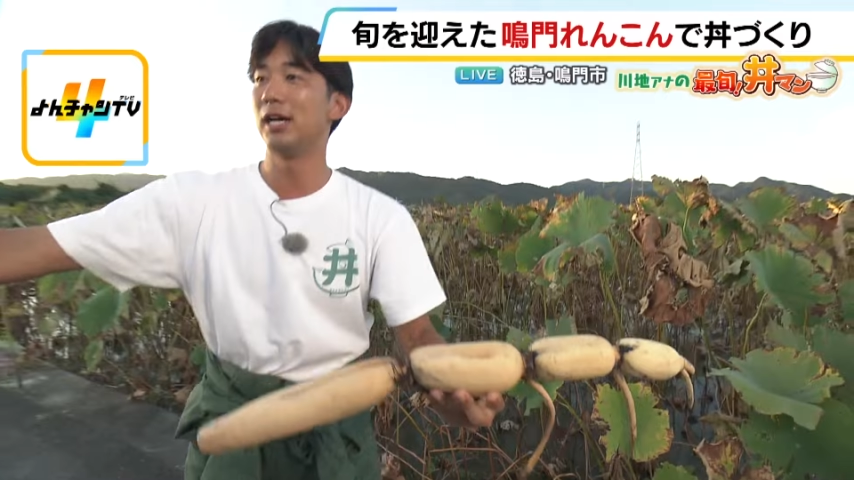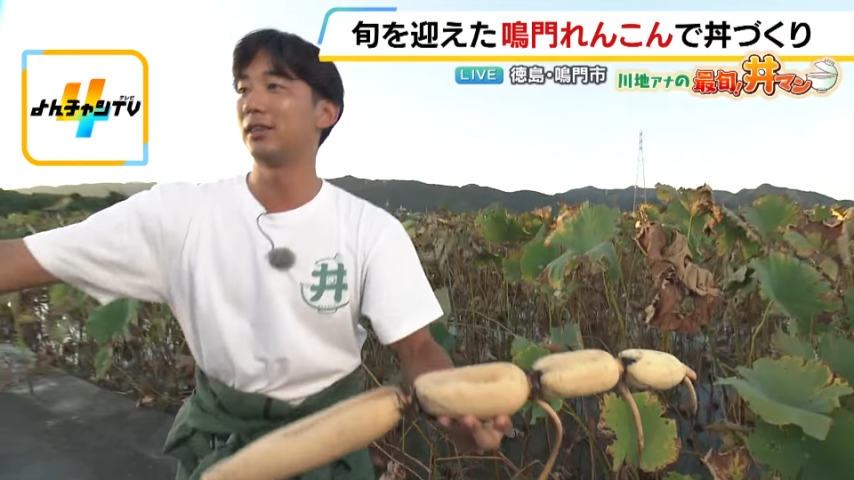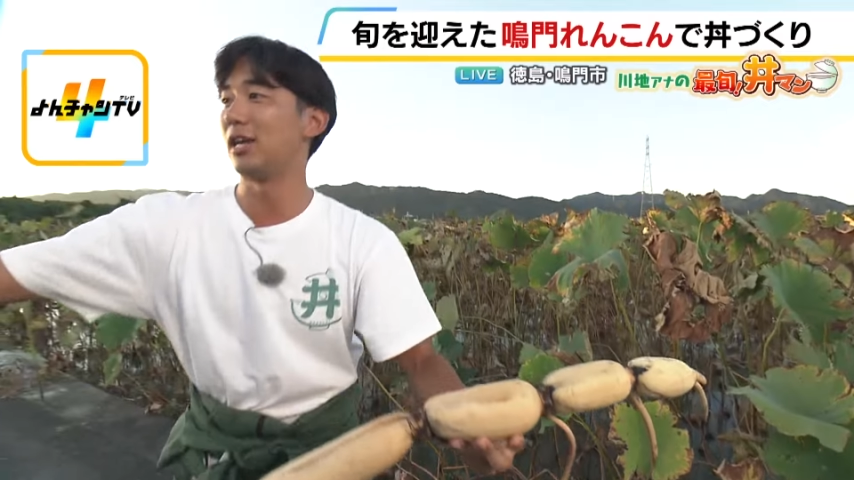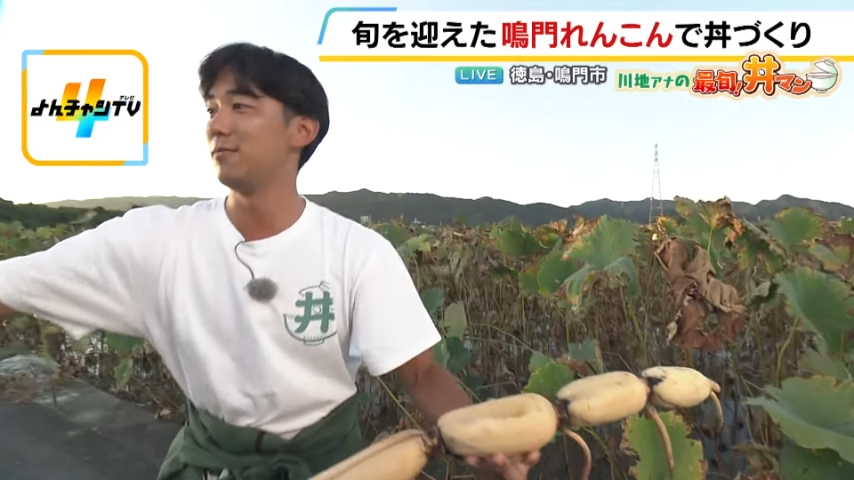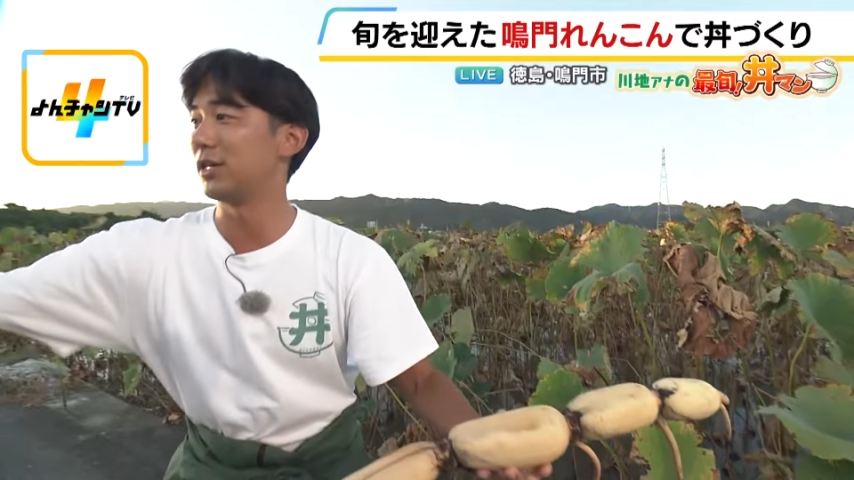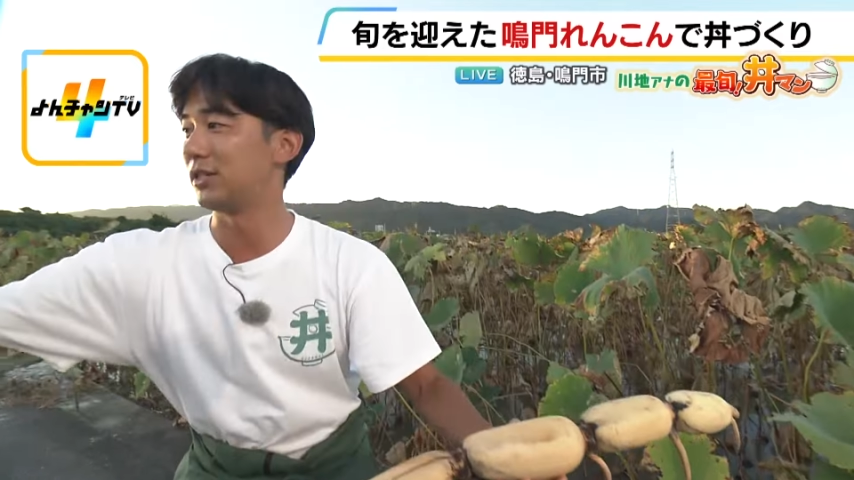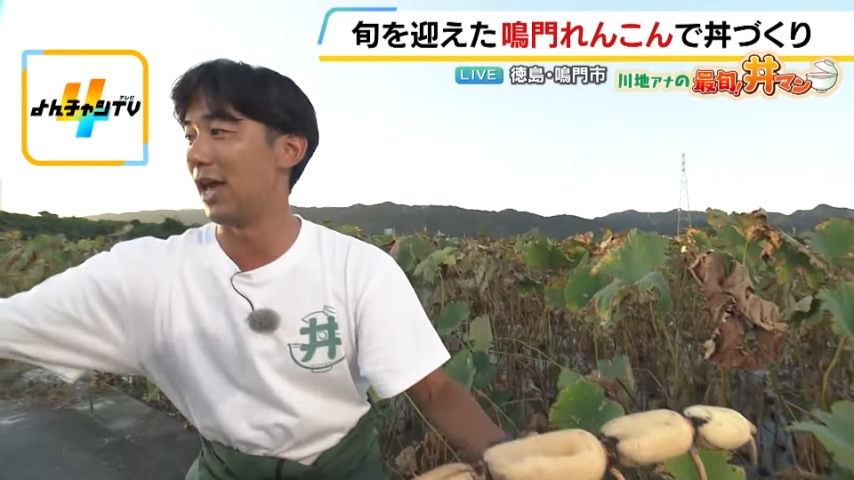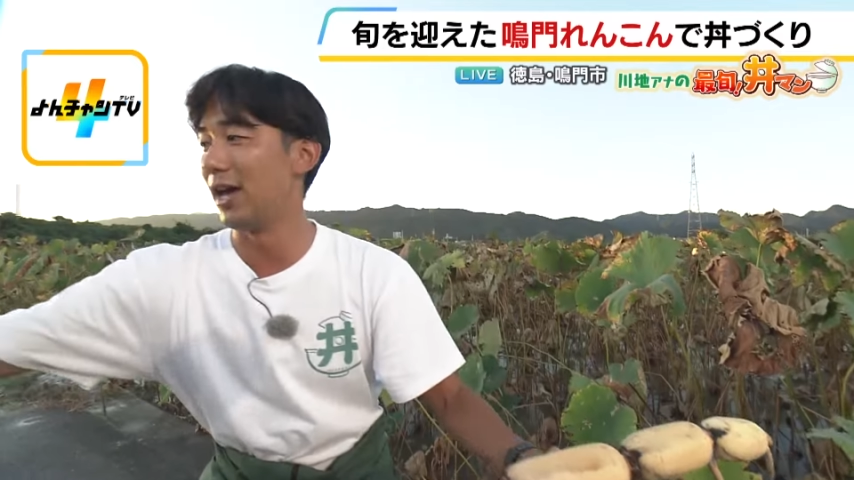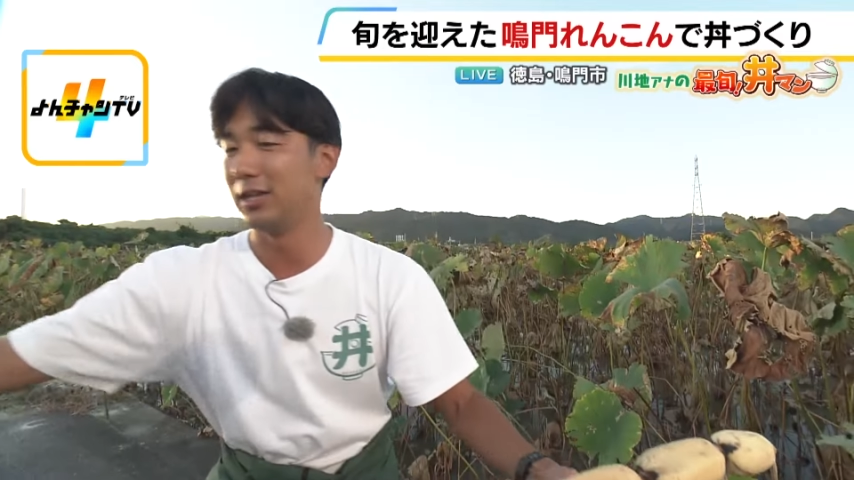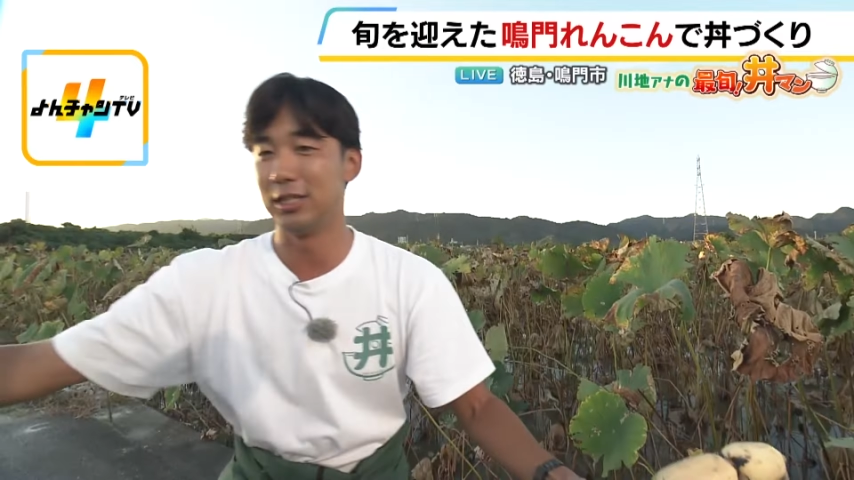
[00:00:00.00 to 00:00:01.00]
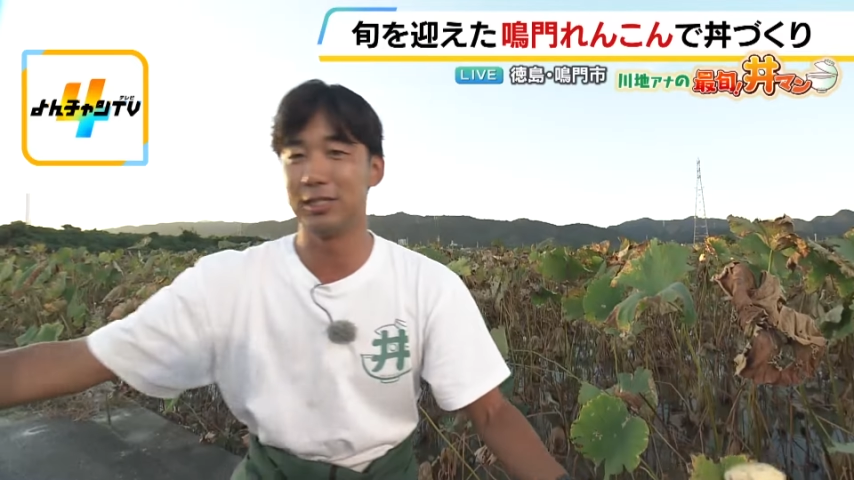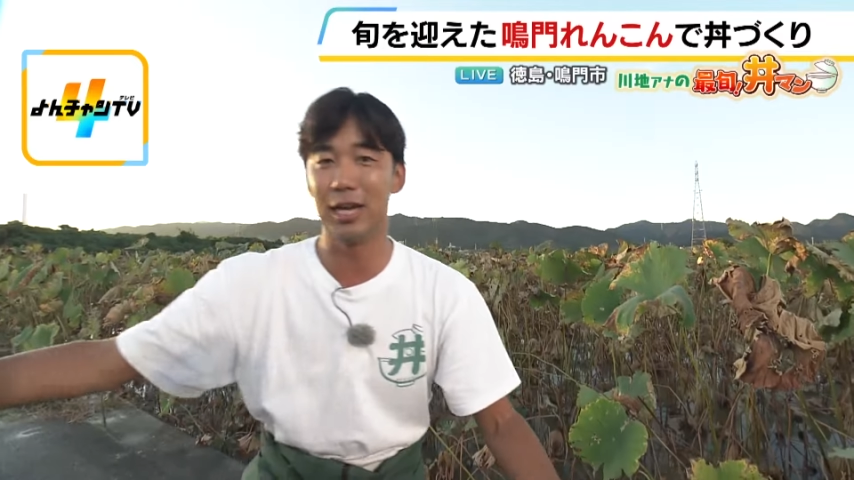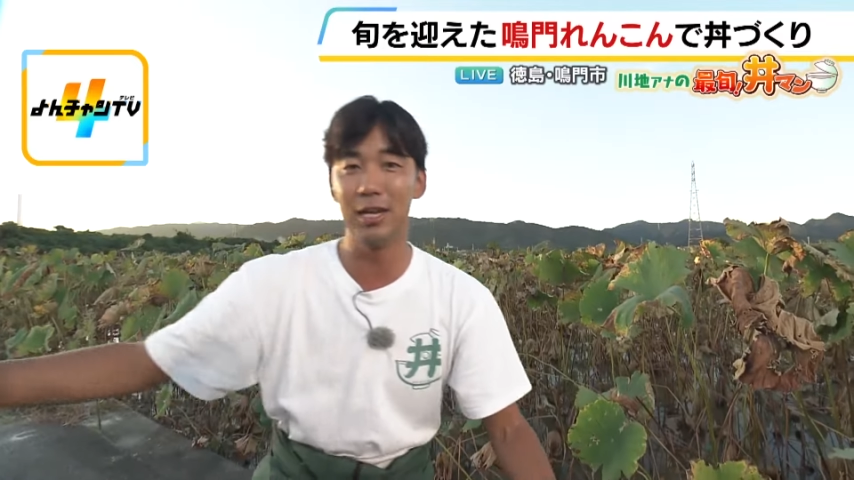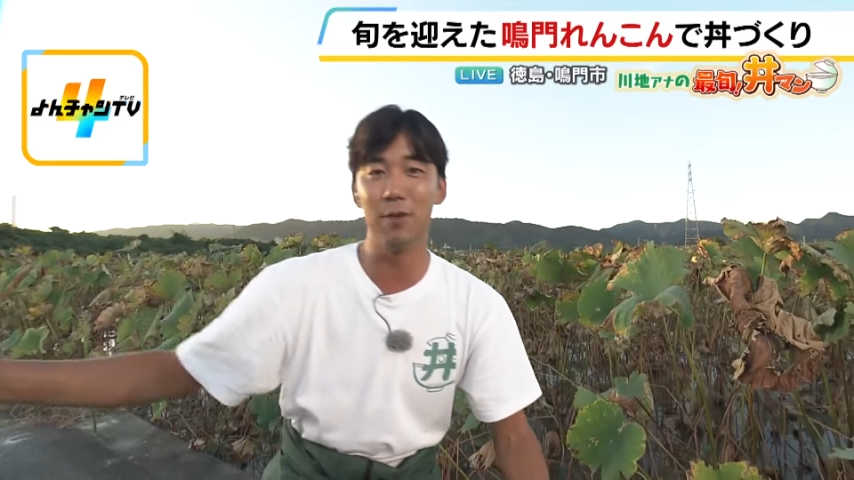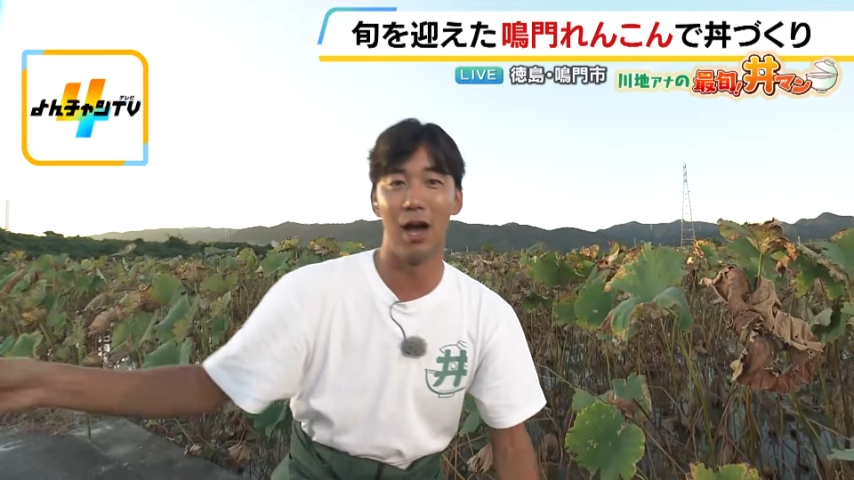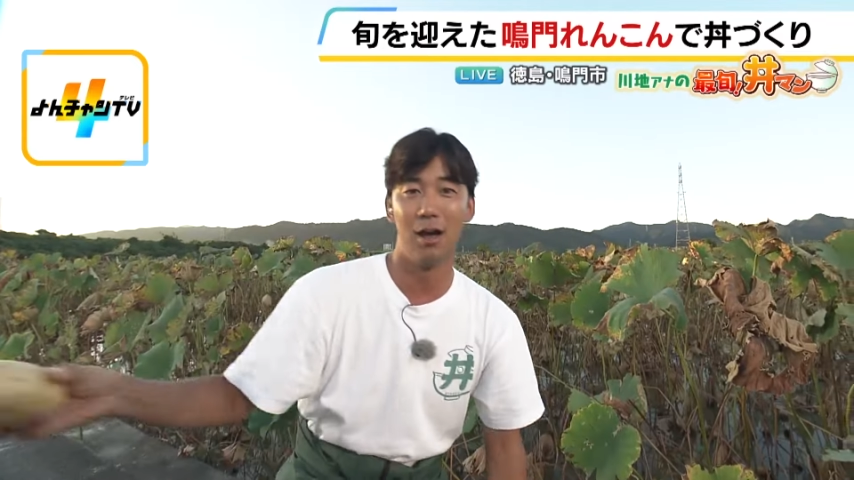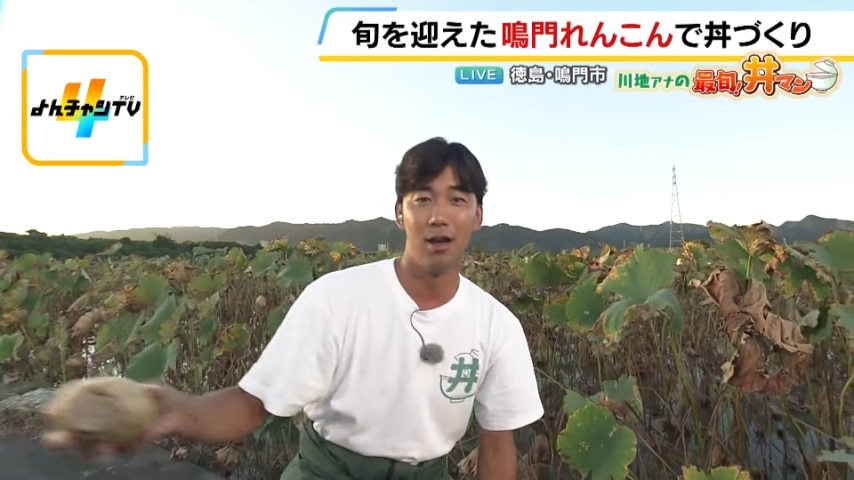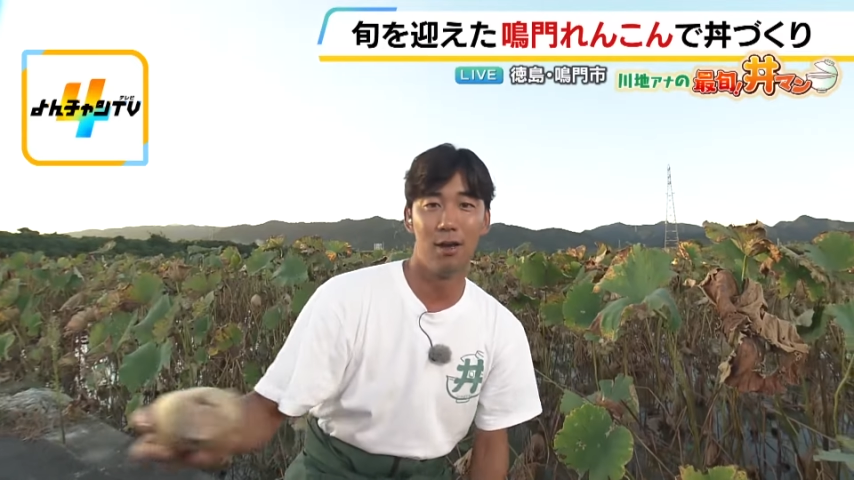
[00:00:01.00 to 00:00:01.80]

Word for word: になっていまして、実際今